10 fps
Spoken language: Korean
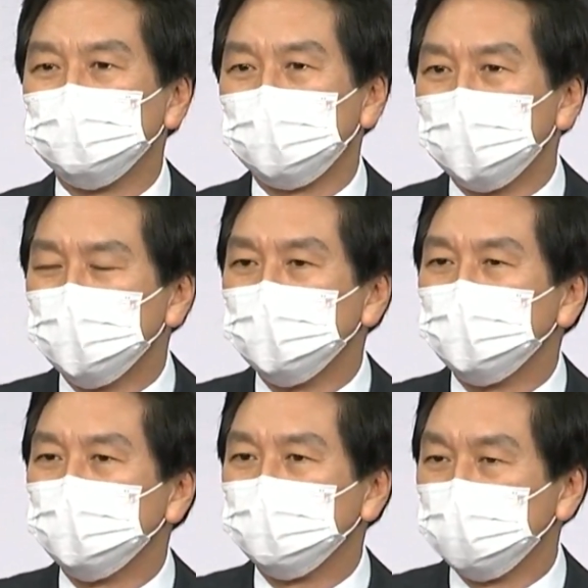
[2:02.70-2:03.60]
당의
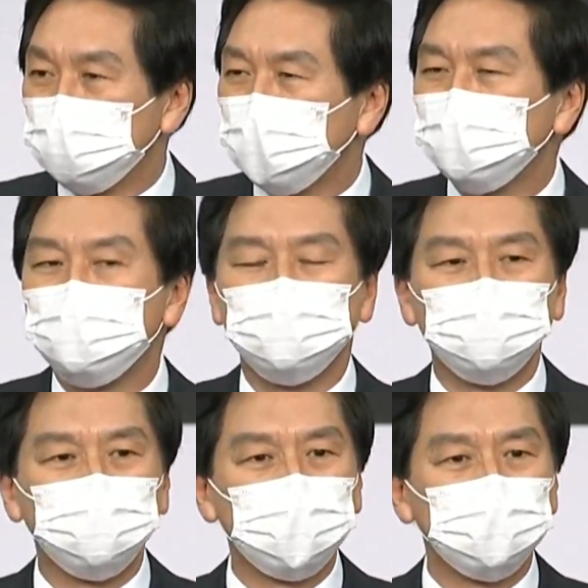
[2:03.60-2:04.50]
대표가 되고
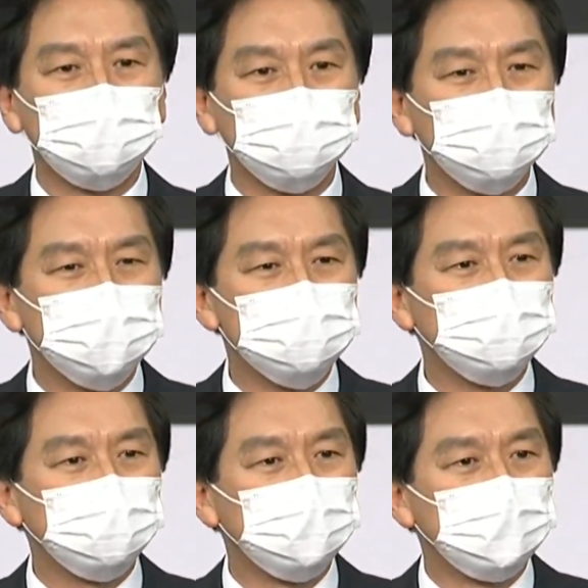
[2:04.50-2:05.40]
그러면서